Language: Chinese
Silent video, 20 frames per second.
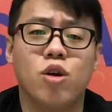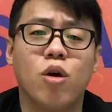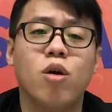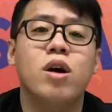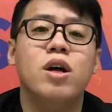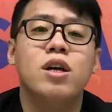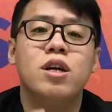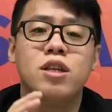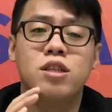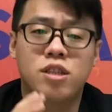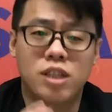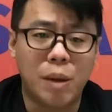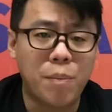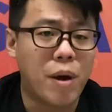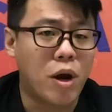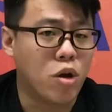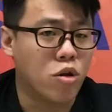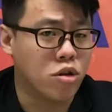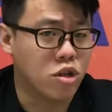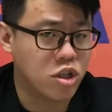有三
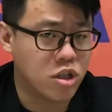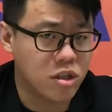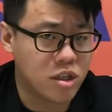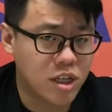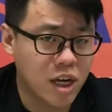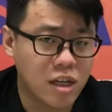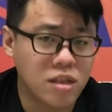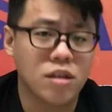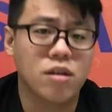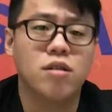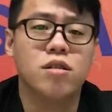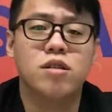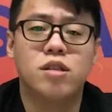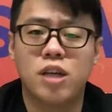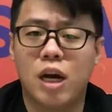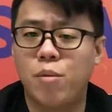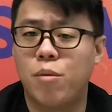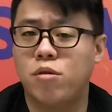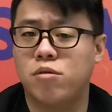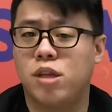百六十四家的
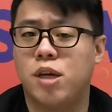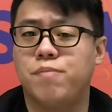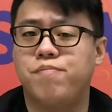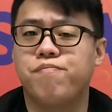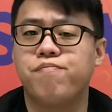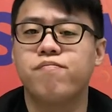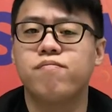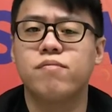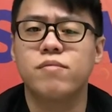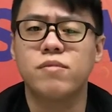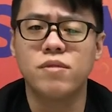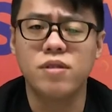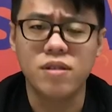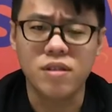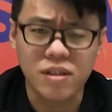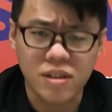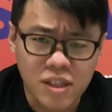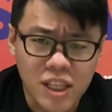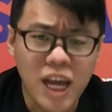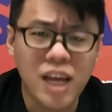加盟店，
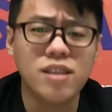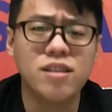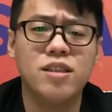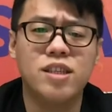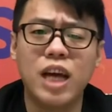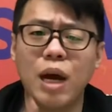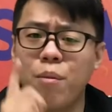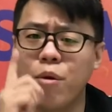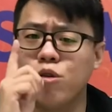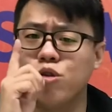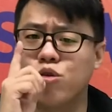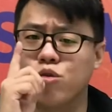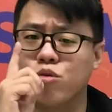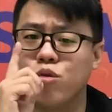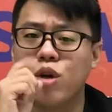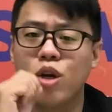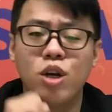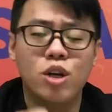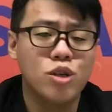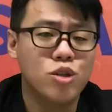但加盟
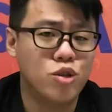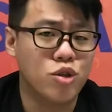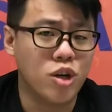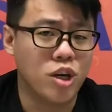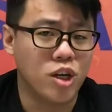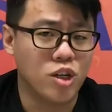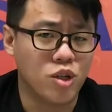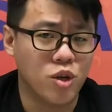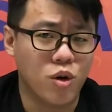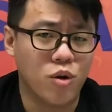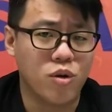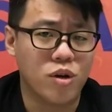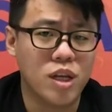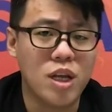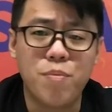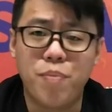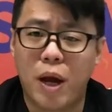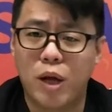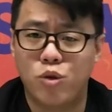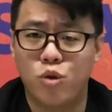主却有
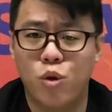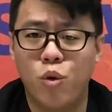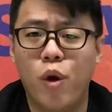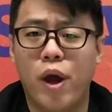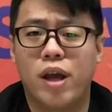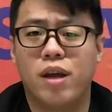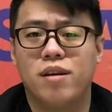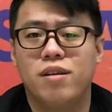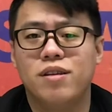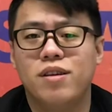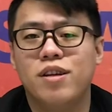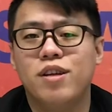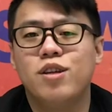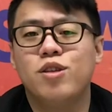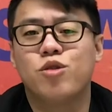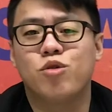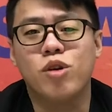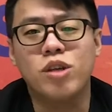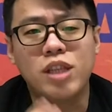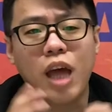一百多位，
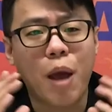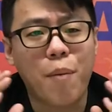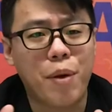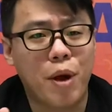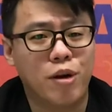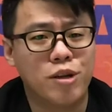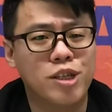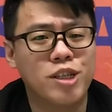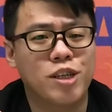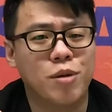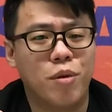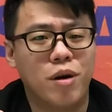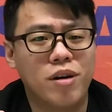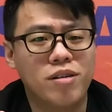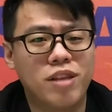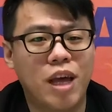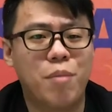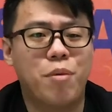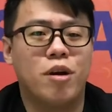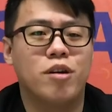所以代表是什么？
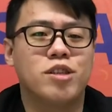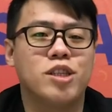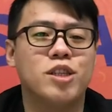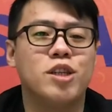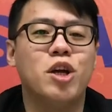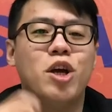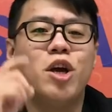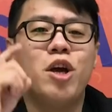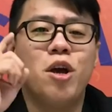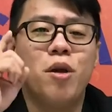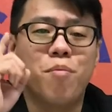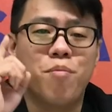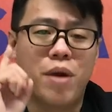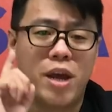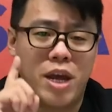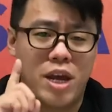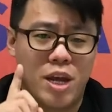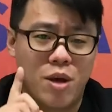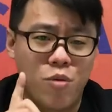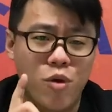代表是
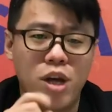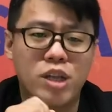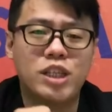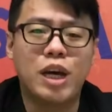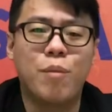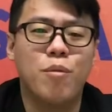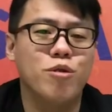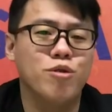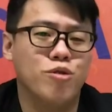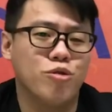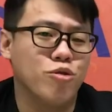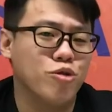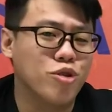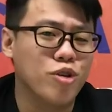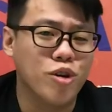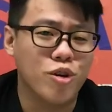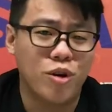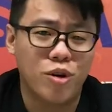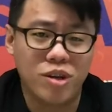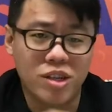每一位加盟主
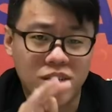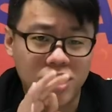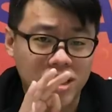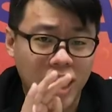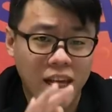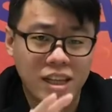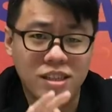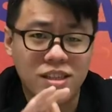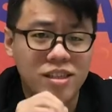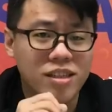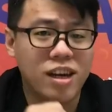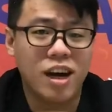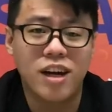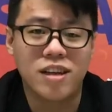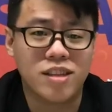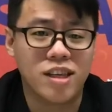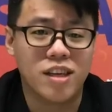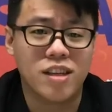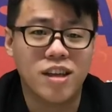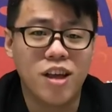就有三
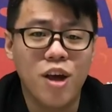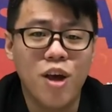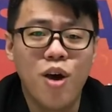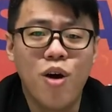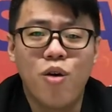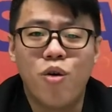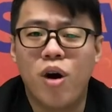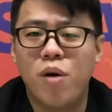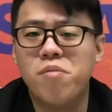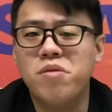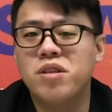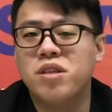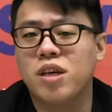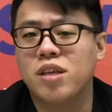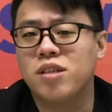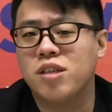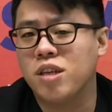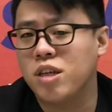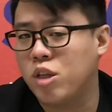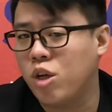家店。黄明
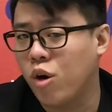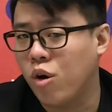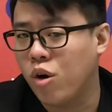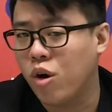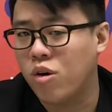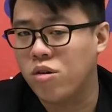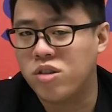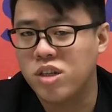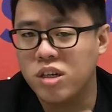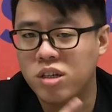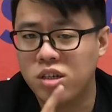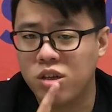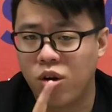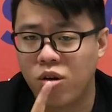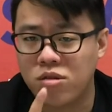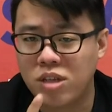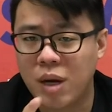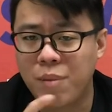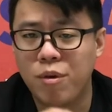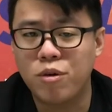贤甚至透露，甚至
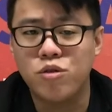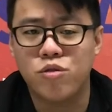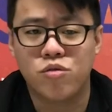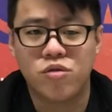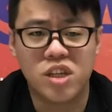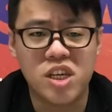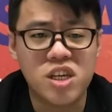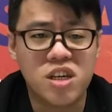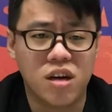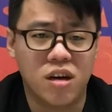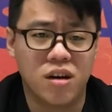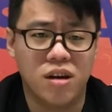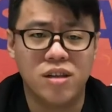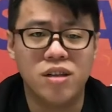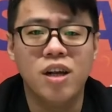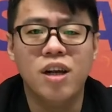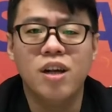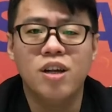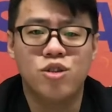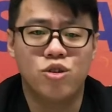有加盟主一个
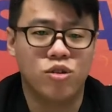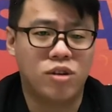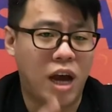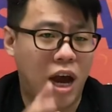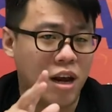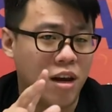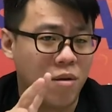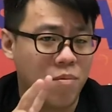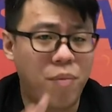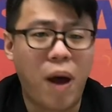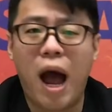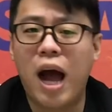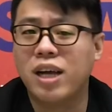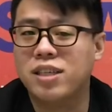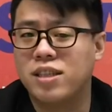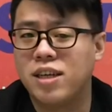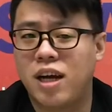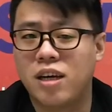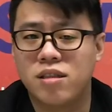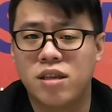人就开了八
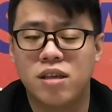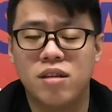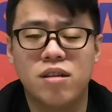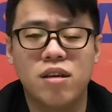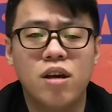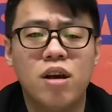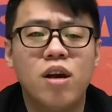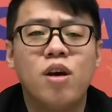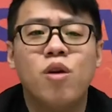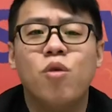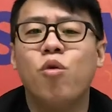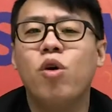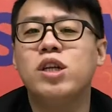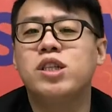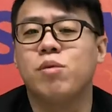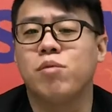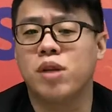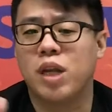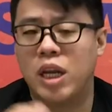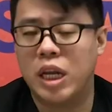家店。为
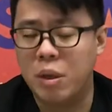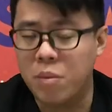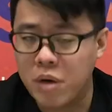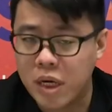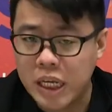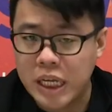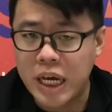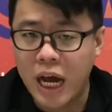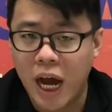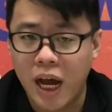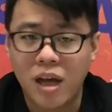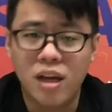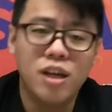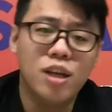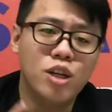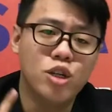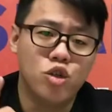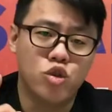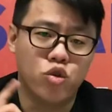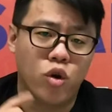什么能那么厉害？
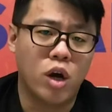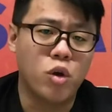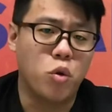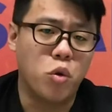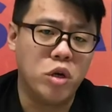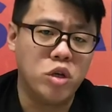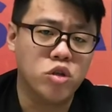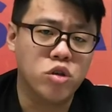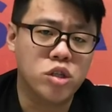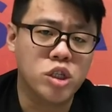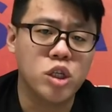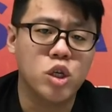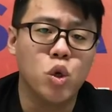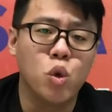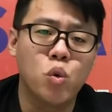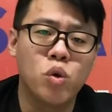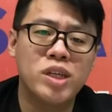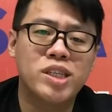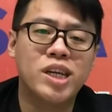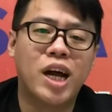主要原因就是
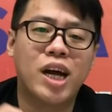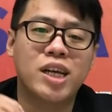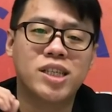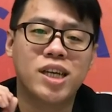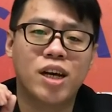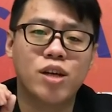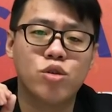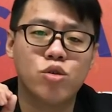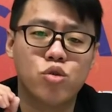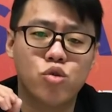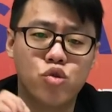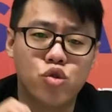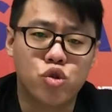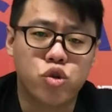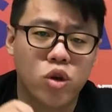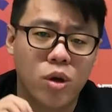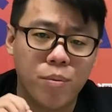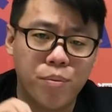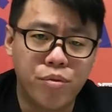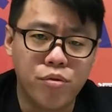路易莎将
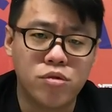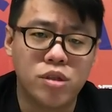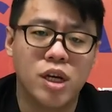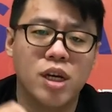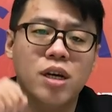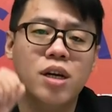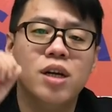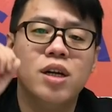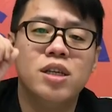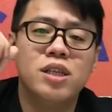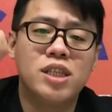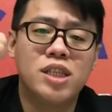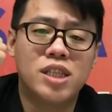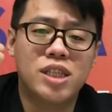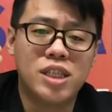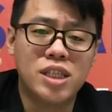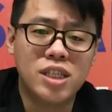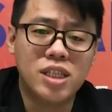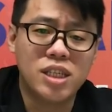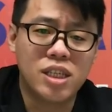全部的
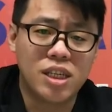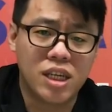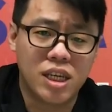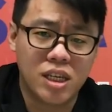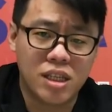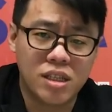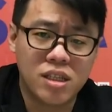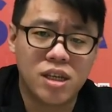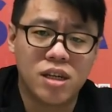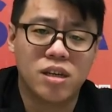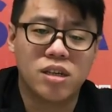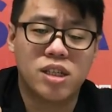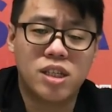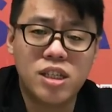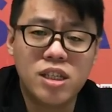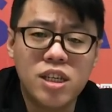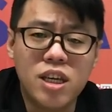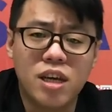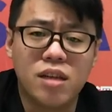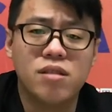经营的
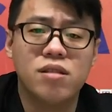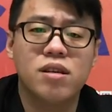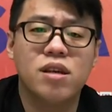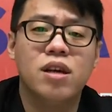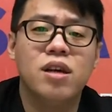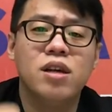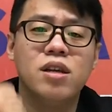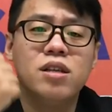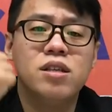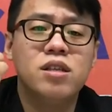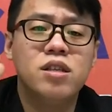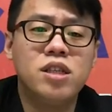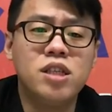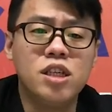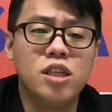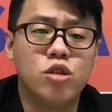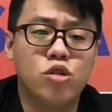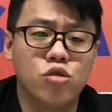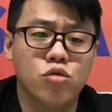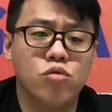经验、
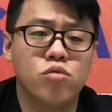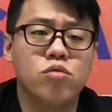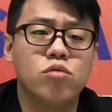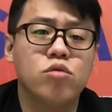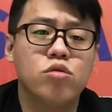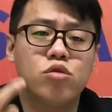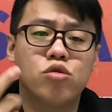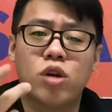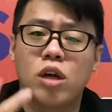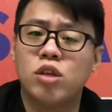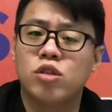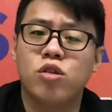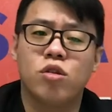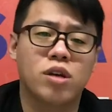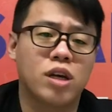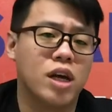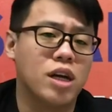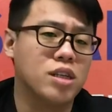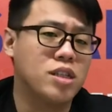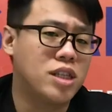技术。传授
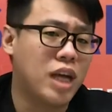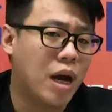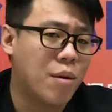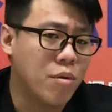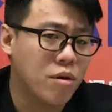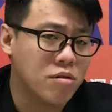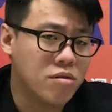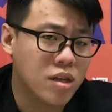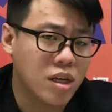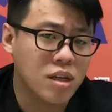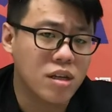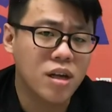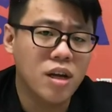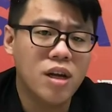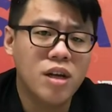给加盟店，